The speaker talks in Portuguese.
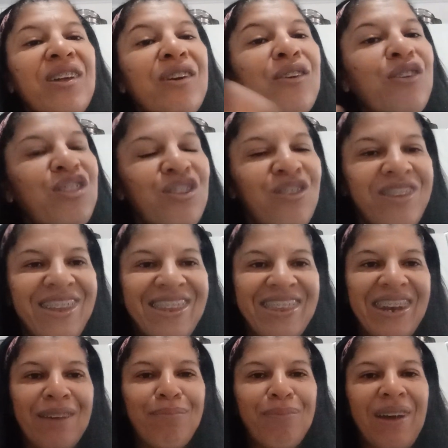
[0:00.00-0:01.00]
Hoje eu tenho
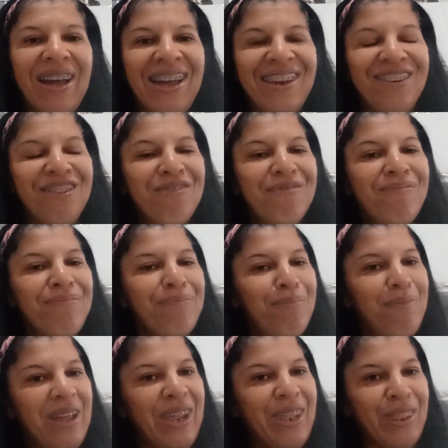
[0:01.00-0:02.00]
trabalho,
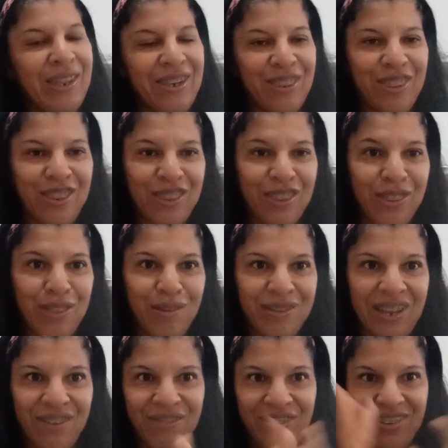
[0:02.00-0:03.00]
mas antes disso eu
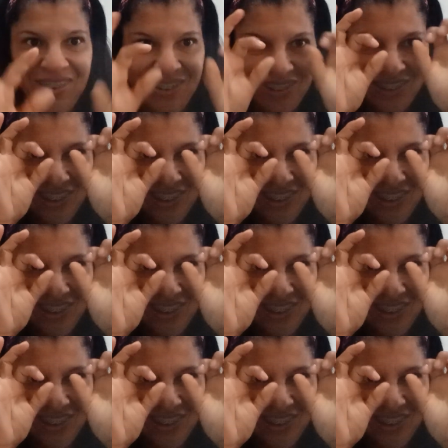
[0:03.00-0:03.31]
tava